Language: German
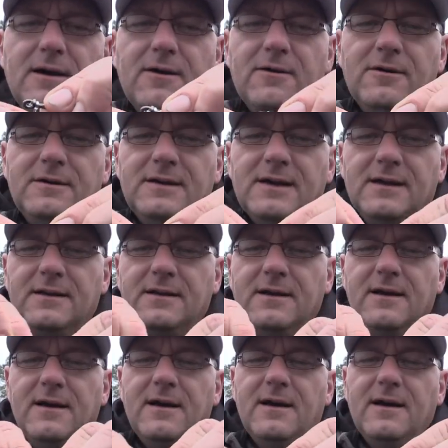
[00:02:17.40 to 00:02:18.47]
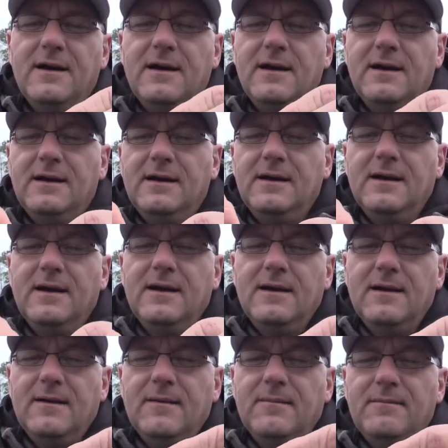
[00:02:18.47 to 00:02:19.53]
und dann
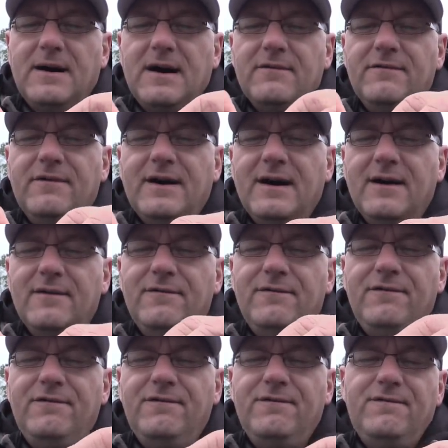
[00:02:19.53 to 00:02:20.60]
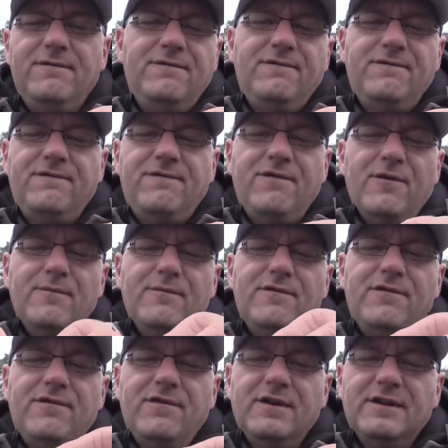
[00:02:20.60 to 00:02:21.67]
machen wir
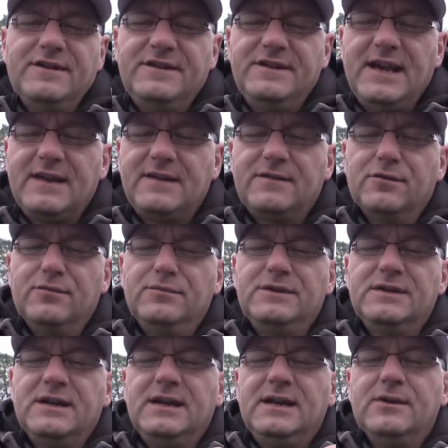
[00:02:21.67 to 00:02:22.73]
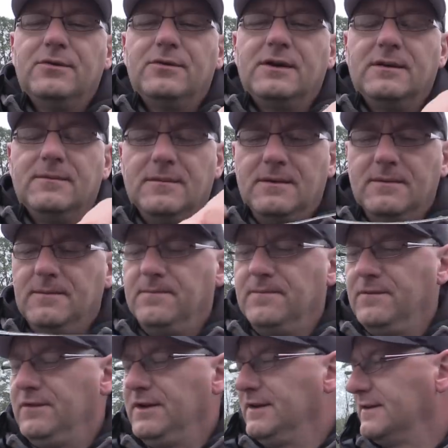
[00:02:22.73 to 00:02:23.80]
fünf, sechs Umdrehungen.
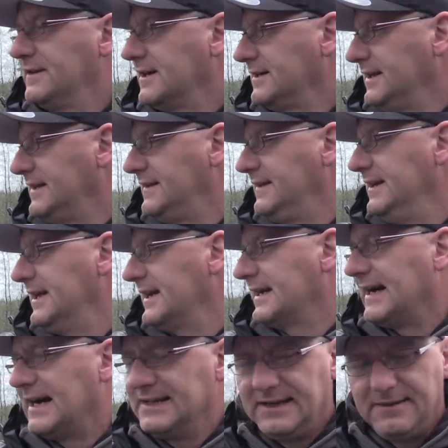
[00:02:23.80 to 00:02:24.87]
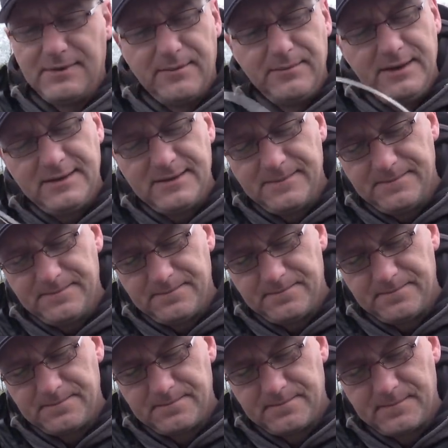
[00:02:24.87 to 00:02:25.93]
Wie gesagt, ich zähle da gar nicht mehr mit.
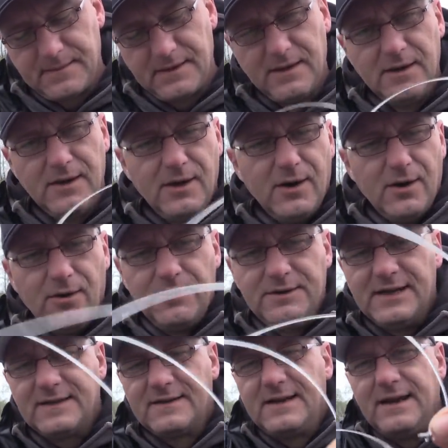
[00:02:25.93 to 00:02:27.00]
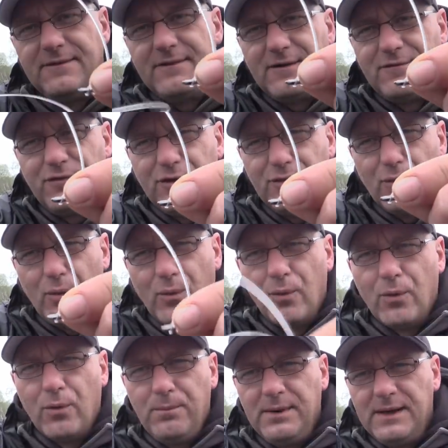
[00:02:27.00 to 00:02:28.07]
Und jetzt gehen wir von
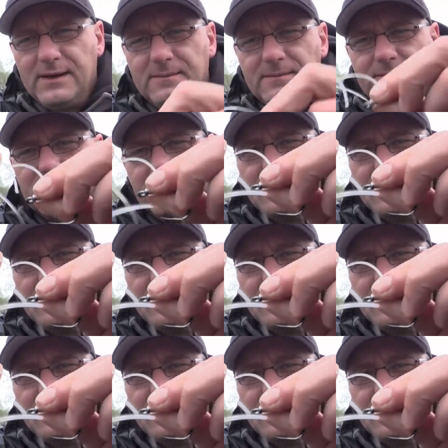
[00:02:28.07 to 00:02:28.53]
oben